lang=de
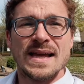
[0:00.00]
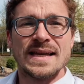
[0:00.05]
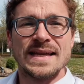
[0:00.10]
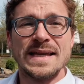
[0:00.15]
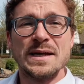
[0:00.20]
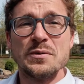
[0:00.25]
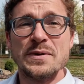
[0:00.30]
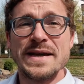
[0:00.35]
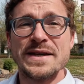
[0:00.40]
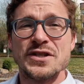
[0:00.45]

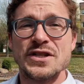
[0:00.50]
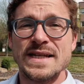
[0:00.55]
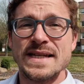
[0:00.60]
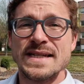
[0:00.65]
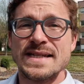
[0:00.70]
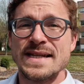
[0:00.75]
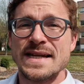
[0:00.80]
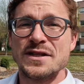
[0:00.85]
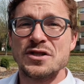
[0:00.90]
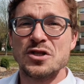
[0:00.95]
Geocaching
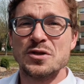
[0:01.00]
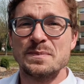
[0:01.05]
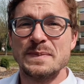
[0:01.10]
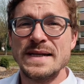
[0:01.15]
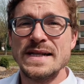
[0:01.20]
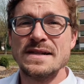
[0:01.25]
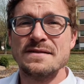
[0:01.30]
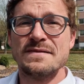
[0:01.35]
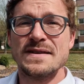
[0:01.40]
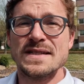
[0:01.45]
ist ein
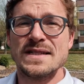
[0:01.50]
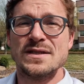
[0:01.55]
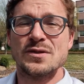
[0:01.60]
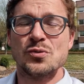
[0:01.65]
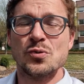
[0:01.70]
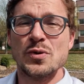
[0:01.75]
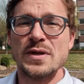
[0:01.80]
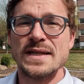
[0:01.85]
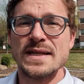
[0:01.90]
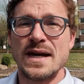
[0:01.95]
Spiel, was
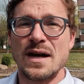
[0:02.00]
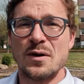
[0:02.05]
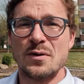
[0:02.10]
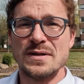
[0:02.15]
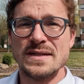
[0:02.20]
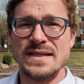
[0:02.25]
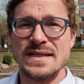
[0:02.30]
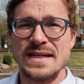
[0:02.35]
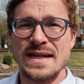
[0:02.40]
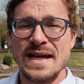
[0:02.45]

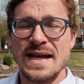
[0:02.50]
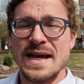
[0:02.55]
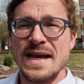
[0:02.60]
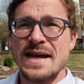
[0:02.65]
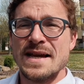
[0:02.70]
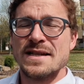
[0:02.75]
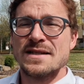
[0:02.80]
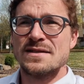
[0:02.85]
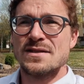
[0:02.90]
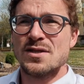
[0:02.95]
durchaus
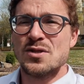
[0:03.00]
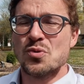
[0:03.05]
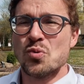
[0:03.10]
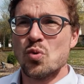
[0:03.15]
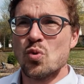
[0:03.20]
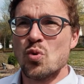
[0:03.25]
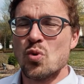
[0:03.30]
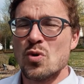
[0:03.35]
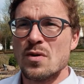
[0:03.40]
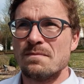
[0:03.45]

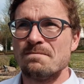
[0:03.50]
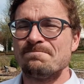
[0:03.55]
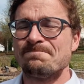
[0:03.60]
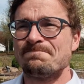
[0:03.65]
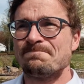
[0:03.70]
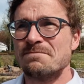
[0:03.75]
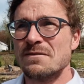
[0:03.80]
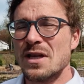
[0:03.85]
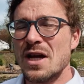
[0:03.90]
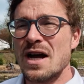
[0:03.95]
zu
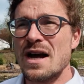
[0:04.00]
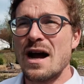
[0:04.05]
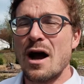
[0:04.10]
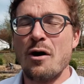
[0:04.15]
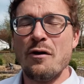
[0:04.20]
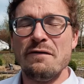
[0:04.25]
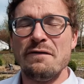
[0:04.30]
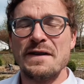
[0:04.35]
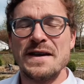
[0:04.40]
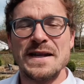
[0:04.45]
ja,
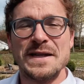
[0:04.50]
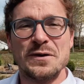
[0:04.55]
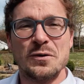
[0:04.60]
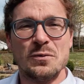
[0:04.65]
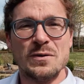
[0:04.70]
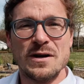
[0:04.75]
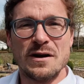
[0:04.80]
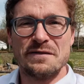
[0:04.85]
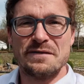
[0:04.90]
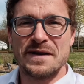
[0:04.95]
auffällig
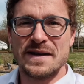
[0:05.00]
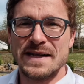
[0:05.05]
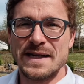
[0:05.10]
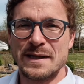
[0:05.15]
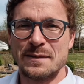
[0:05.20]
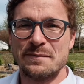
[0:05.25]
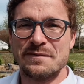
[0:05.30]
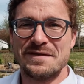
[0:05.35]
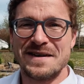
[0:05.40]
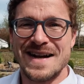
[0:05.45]

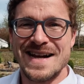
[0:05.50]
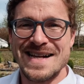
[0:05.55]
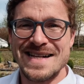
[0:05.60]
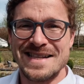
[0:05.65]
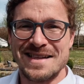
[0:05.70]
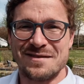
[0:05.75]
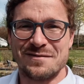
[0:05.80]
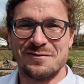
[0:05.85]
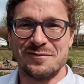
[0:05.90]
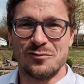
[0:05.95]
unauffälligem
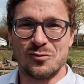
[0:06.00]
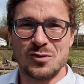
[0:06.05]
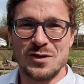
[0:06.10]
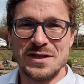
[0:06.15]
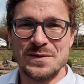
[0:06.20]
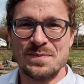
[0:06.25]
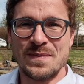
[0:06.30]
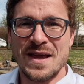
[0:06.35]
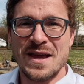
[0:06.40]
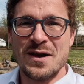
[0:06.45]
Verhalten
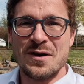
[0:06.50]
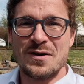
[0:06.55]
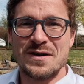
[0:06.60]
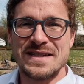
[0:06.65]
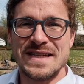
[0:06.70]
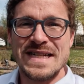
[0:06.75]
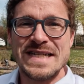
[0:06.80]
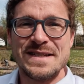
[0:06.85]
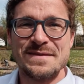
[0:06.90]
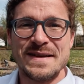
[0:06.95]
führt.
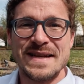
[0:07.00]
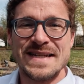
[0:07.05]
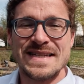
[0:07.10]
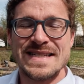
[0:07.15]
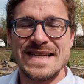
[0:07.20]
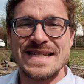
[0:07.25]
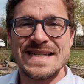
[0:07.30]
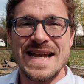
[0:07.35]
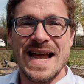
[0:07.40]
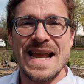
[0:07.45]
Und deswegen
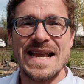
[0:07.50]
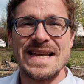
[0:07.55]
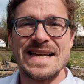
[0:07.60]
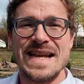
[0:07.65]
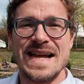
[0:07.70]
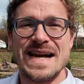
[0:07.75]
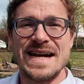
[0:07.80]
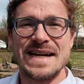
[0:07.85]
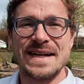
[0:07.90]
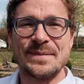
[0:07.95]
sind
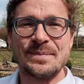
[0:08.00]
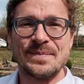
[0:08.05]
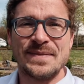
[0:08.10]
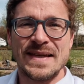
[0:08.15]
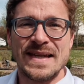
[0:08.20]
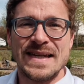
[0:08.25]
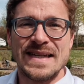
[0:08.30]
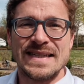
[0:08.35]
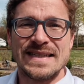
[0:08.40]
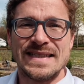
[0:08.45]
Anlagen,
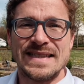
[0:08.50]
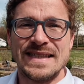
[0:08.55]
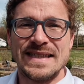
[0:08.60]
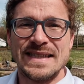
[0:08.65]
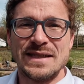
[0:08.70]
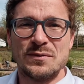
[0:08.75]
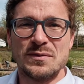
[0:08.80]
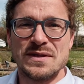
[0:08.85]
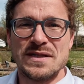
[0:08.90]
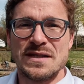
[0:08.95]

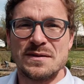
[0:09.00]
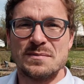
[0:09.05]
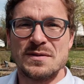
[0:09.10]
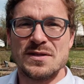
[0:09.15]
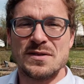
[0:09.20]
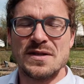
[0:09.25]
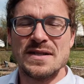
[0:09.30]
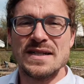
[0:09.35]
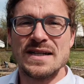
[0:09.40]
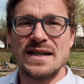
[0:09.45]
die unter
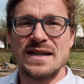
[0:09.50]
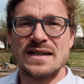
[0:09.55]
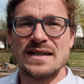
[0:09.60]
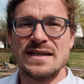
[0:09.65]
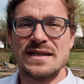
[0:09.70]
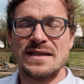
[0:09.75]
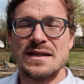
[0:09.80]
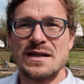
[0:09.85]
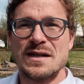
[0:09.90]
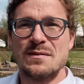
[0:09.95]

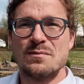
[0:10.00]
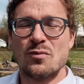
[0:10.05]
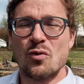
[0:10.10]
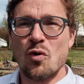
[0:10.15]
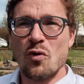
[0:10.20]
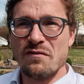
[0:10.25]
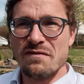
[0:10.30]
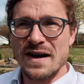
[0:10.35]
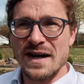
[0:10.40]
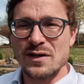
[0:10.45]
besonderer
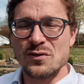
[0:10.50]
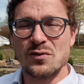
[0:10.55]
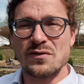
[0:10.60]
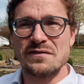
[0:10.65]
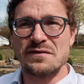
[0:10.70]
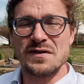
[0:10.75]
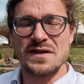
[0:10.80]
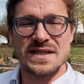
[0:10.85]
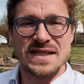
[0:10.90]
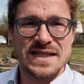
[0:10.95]

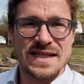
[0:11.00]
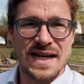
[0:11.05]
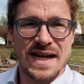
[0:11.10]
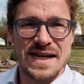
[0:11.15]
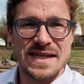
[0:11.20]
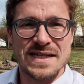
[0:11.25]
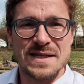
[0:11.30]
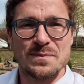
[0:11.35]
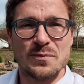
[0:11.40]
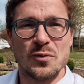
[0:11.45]
Beobachtung von
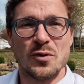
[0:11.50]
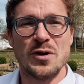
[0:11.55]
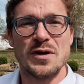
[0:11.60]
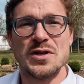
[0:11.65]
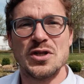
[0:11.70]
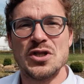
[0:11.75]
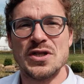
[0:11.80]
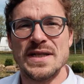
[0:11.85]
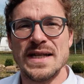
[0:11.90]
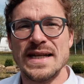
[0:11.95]

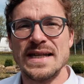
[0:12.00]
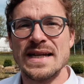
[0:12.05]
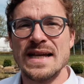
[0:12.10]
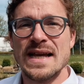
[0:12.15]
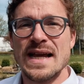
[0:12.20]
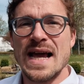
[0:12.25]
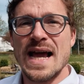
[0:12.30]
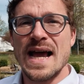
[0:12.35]
Sicherheitsbehörden stehen,